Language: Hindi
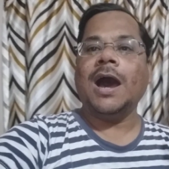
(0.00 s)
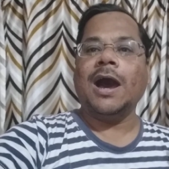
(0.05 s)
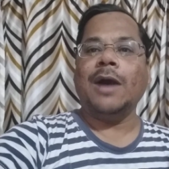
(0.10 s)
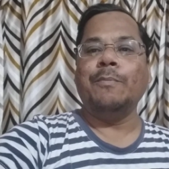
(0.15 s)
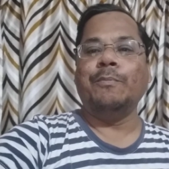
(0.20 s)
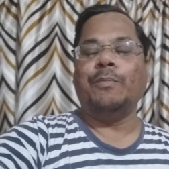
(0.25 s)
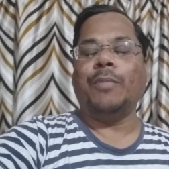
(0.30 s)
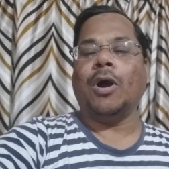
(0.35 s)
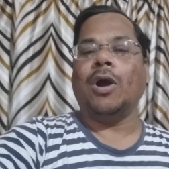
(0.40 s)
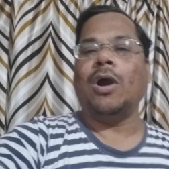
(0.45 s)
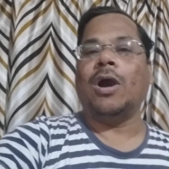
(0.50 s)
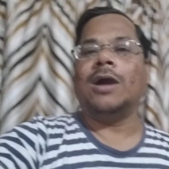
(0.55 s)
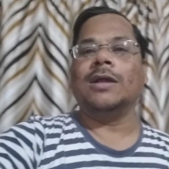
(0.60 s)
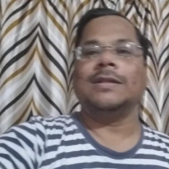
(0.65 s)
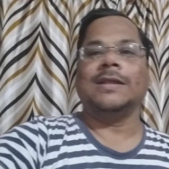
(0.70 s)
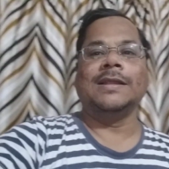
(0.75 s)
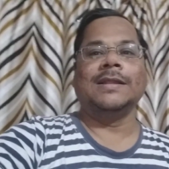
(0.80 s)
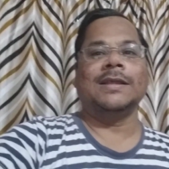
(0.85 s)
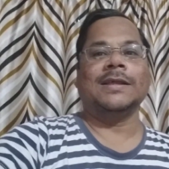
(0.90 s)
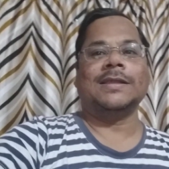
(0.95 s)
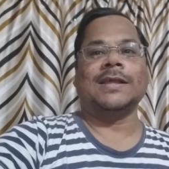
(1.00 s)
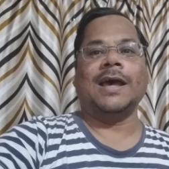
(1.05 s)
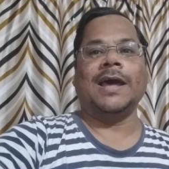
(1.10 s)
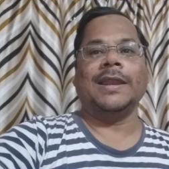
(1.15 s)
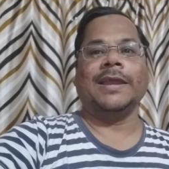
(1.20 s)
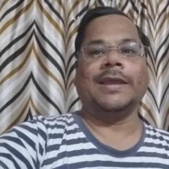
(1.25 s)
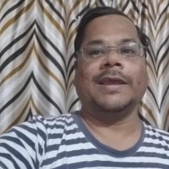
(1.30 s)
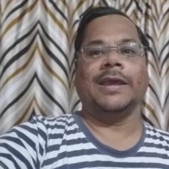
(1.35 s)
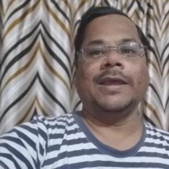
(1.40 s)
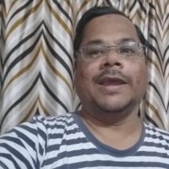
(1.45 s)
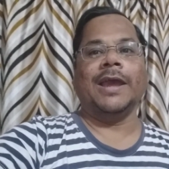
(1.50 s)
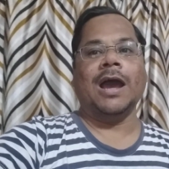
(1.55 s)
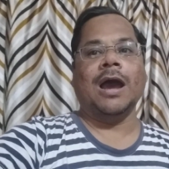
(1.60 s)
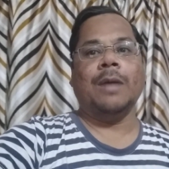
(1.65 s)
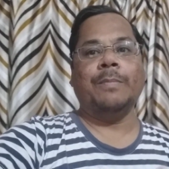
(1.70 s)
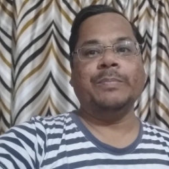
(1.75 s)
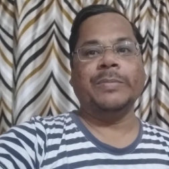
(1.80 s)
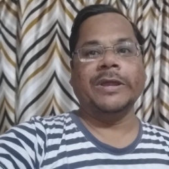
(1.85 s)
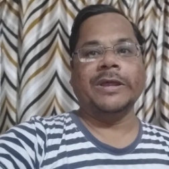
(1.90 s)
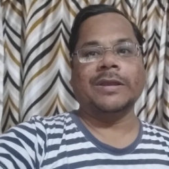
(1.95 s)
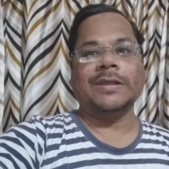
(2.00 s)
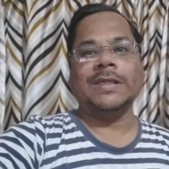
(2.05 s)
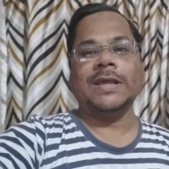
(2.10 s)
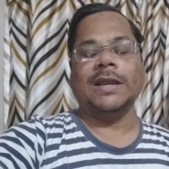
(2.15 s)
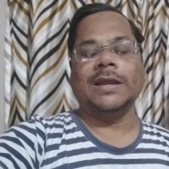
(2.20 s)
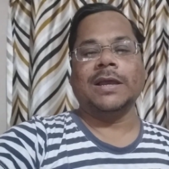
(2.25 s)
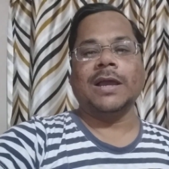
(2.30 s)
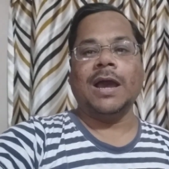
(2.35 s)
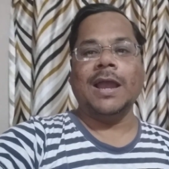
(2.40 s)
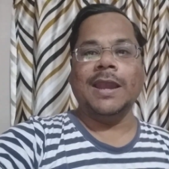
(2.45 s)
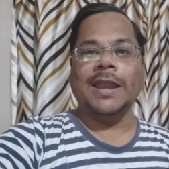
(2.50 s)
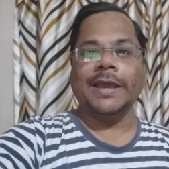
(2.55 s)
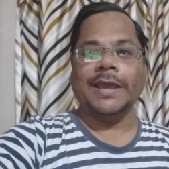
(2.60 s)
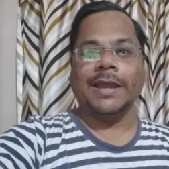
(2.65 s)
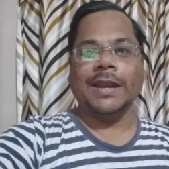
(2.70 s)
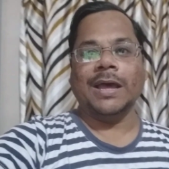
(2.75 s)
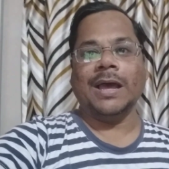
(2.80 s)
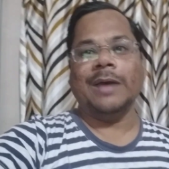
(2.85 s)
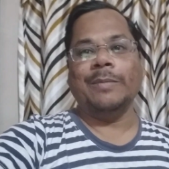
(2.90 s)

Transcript: अब बहुत इंतज़ार किया आपने रिजल्ट का लेकिन